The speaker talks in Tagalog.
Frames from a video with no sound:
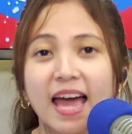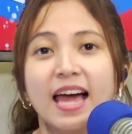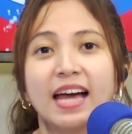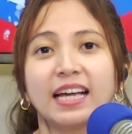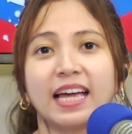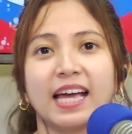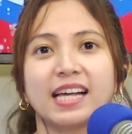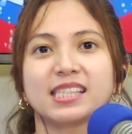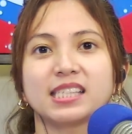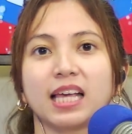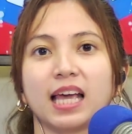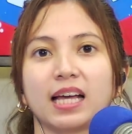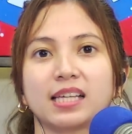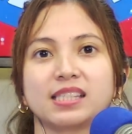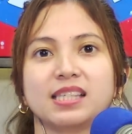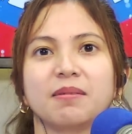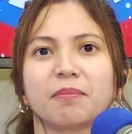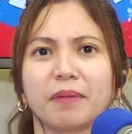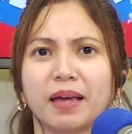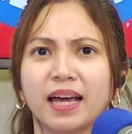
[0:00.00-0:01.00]
kay
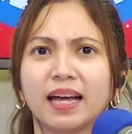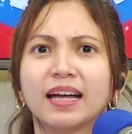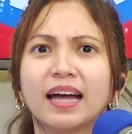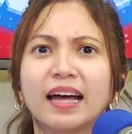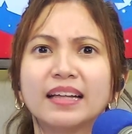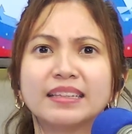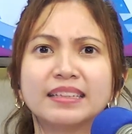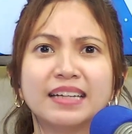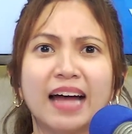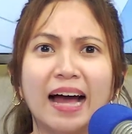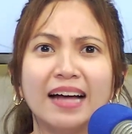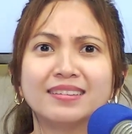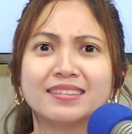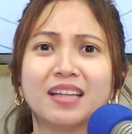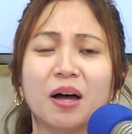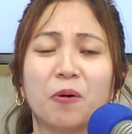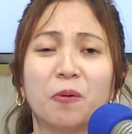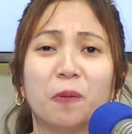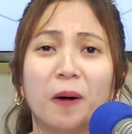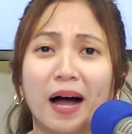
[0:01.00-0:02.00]
Sexy Megan,
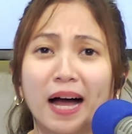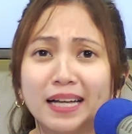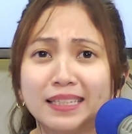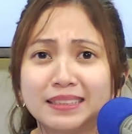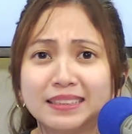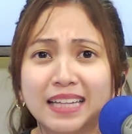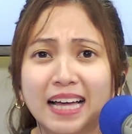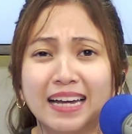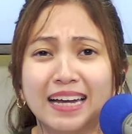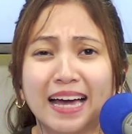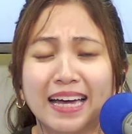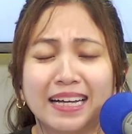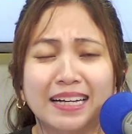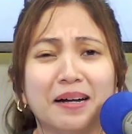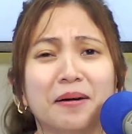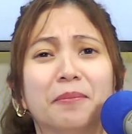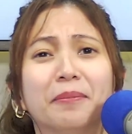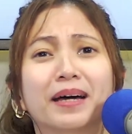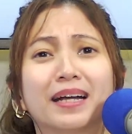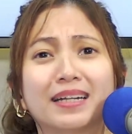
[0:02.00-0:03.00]
Ganda Wanda, Laika
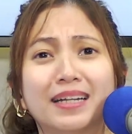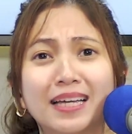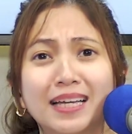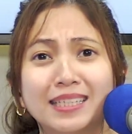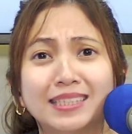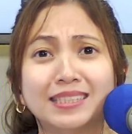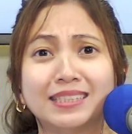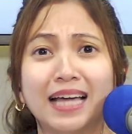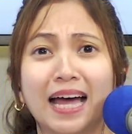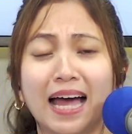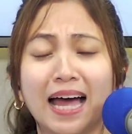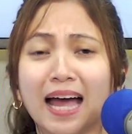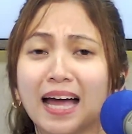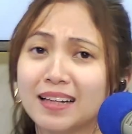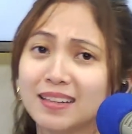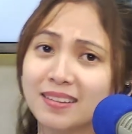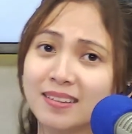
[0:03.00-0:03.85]
Barista.